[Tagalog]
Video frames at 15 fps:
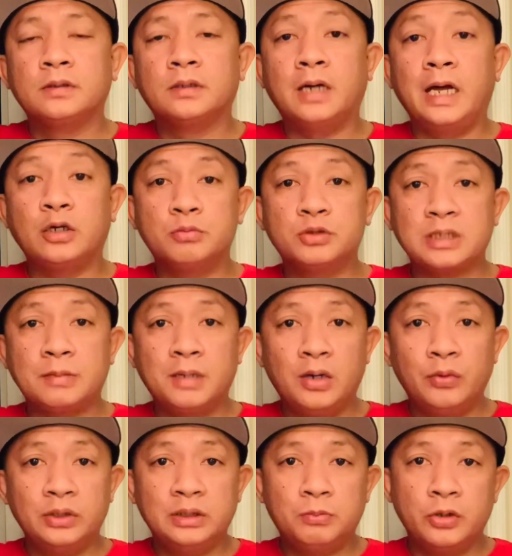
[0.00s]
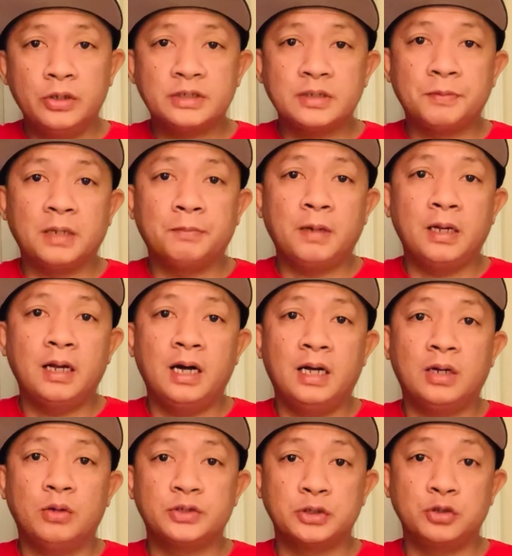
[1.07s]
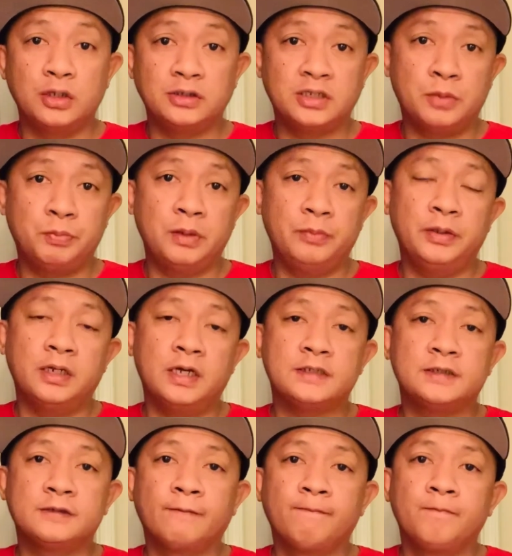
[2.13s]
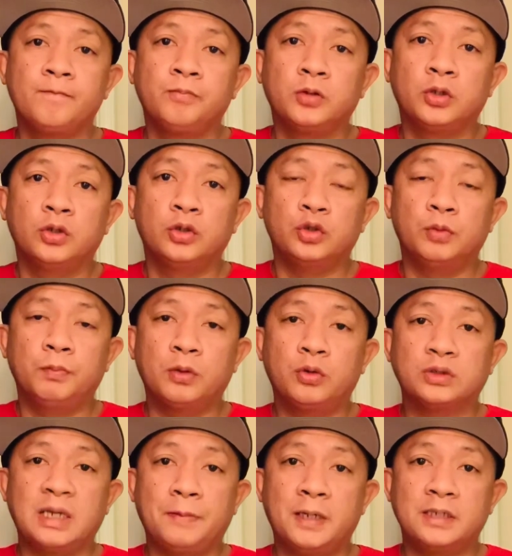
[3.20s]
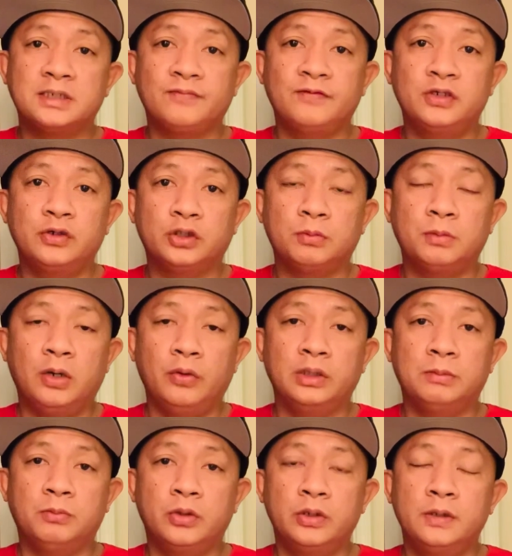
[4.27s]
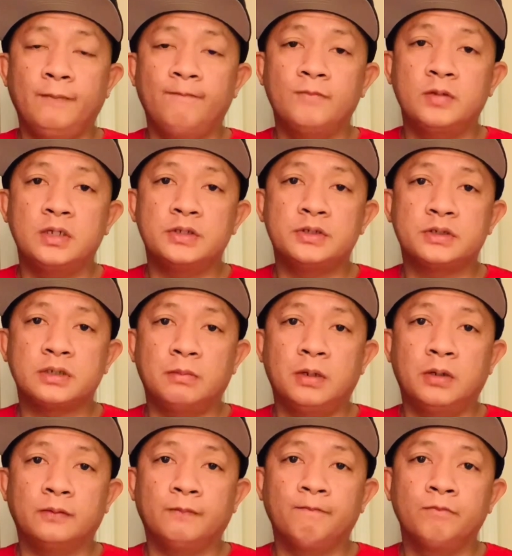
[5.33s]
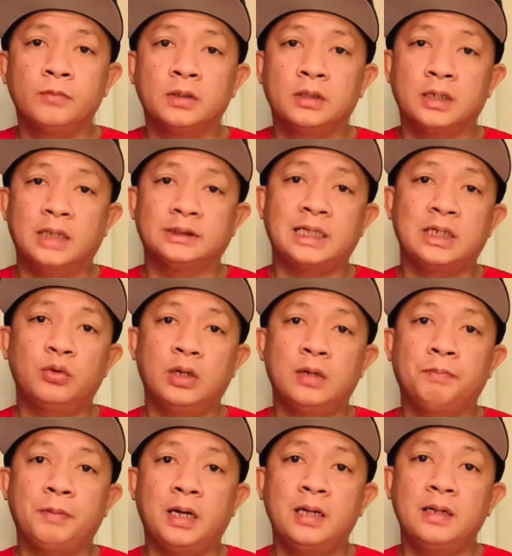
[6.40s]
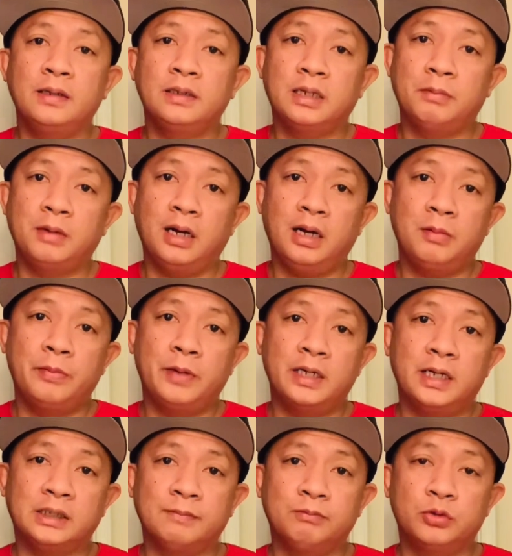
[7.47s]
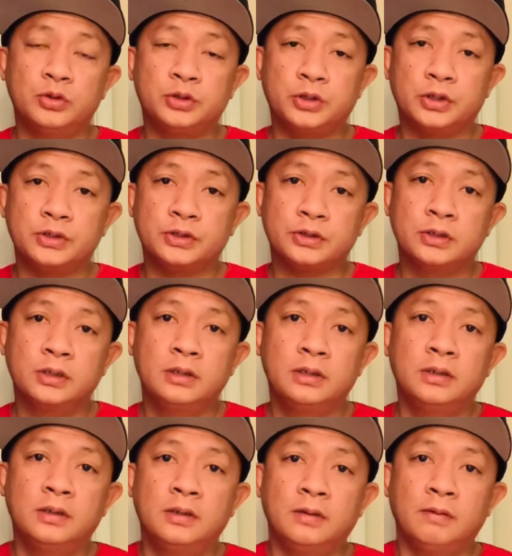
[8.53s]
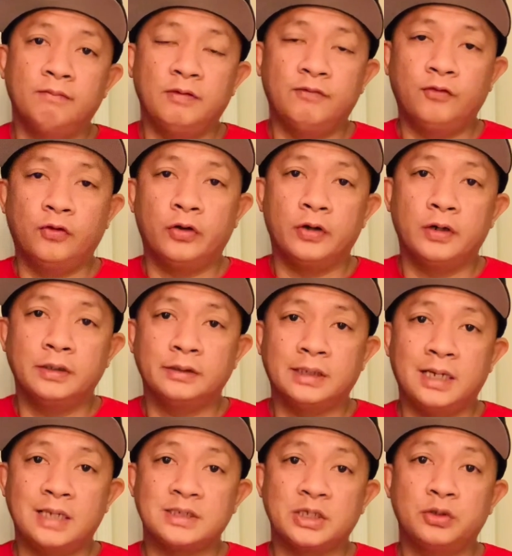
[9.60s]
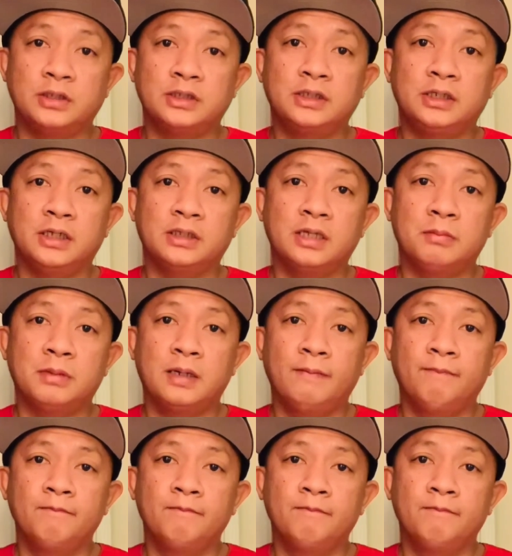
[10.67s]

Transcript: Hi, kumusta mga Wild Boy? Isang pinagpalang araw sa inyo lahat dyan sa Pilipinas. Yung pag-uusapan natin sa video ito mga Wild Boy is about katanungan pa ng mga kababayan nating butchers before na nasa United Kingdom ha. Ah.